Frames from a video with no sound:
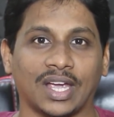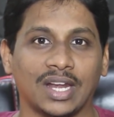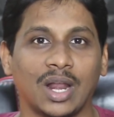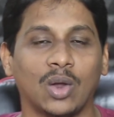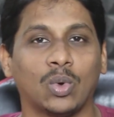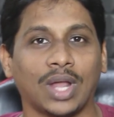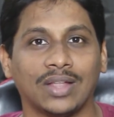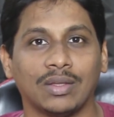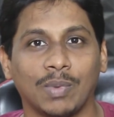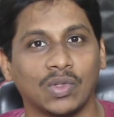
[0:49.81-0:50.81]
చైనాలో
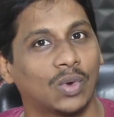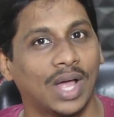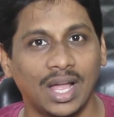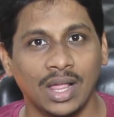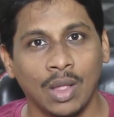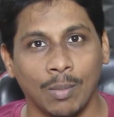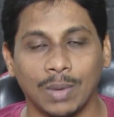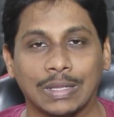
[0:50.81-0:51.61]
ఉంటాయని చెప్పేసి కూడా మనం